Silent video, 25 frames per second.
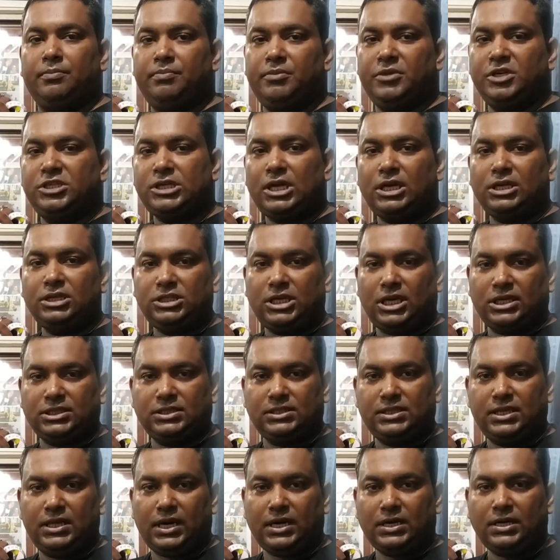বিশাল
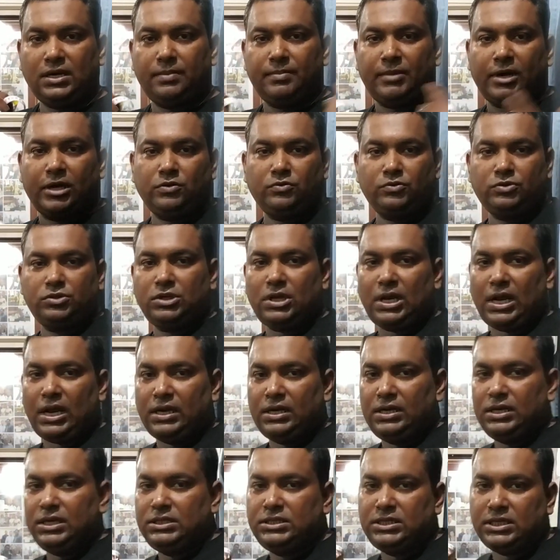স্বাস্থ্যের একটা মানুষ আর
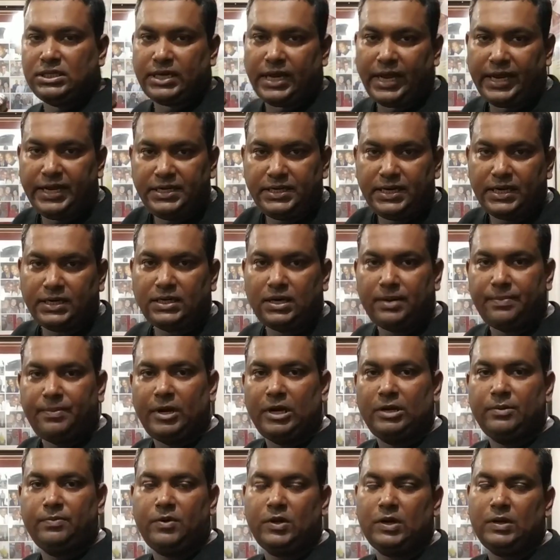নিচে টাইট একটা
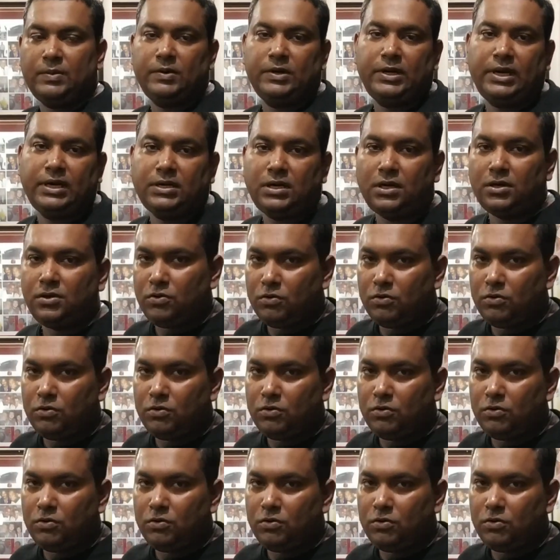প্যান্ট পরা মানে একটা